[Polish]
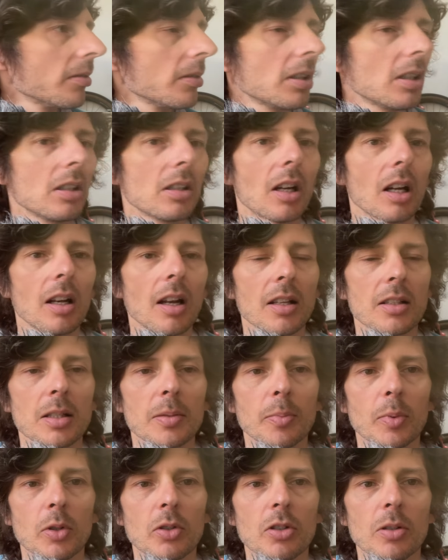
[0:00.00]
kilka lat
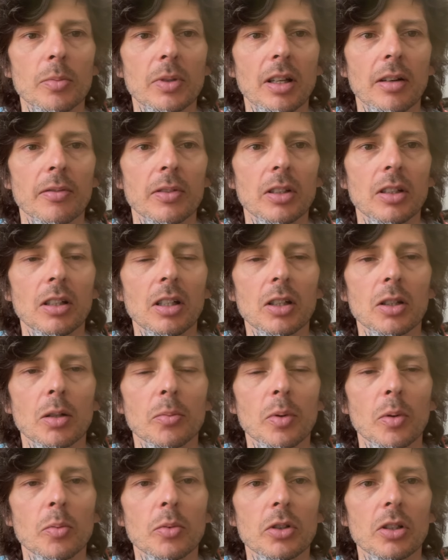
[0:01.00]
spojrzymy na wyniki, to
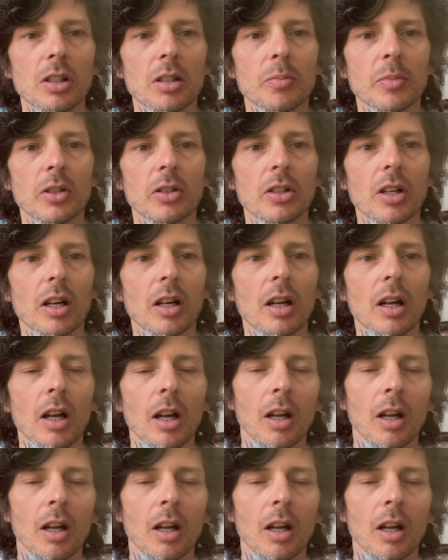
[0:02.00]
pomyślimy, że